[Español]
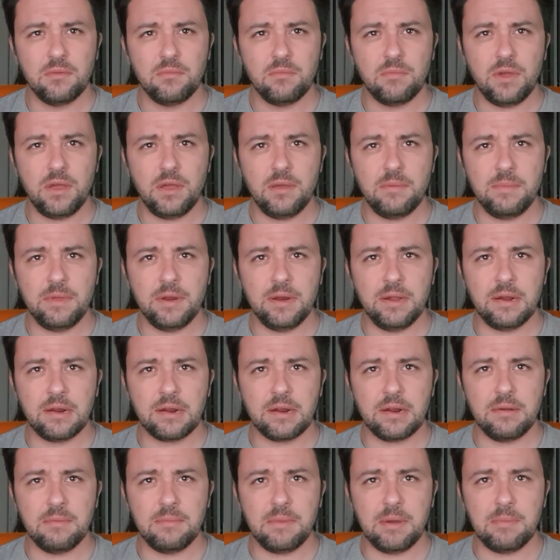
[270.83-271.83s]
Voy a
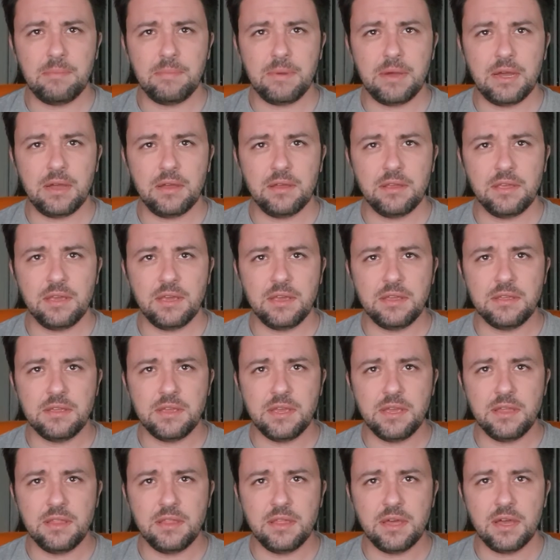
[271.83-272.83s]
mirar el mapa y en
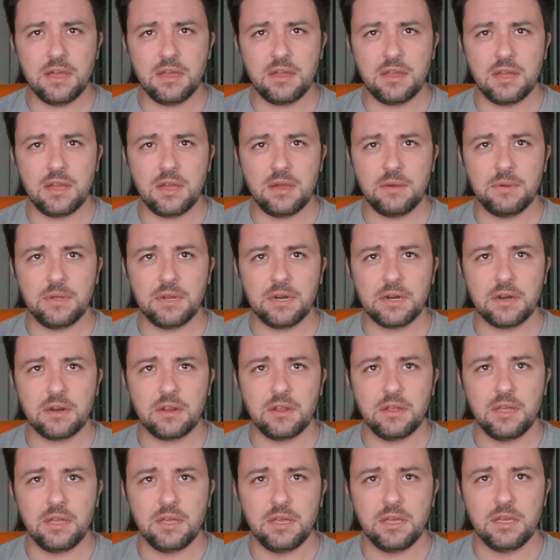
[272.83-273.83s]
Lleida, a ver
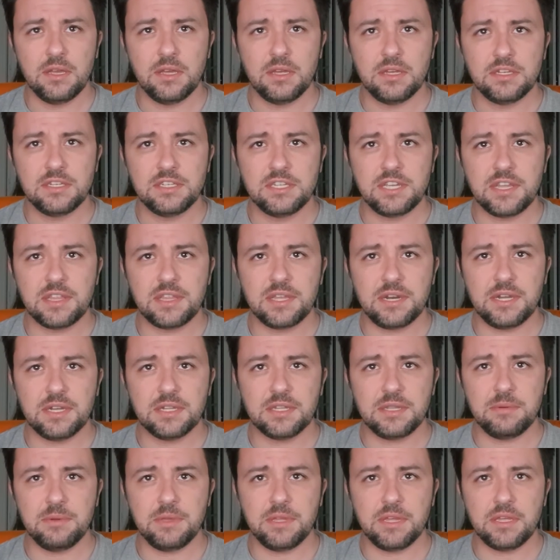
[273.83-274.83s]
si hacen
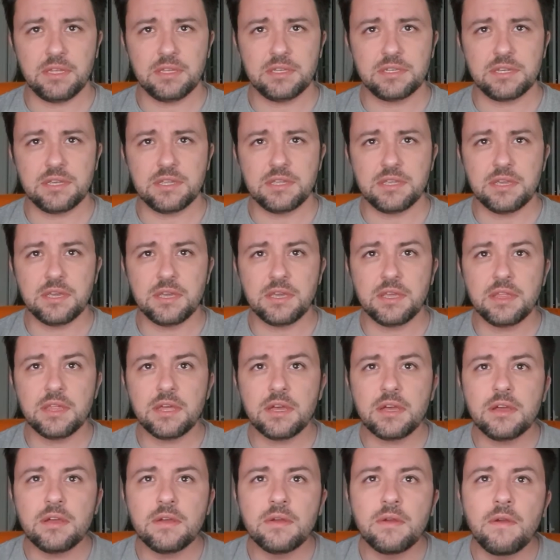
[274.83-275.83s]
actividades en
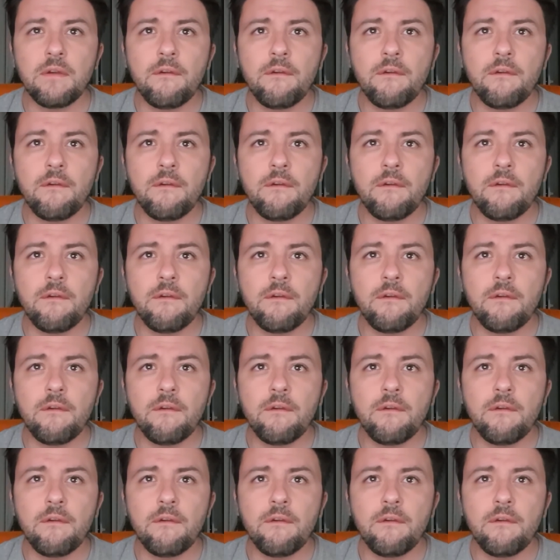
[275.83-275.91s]
Lleida.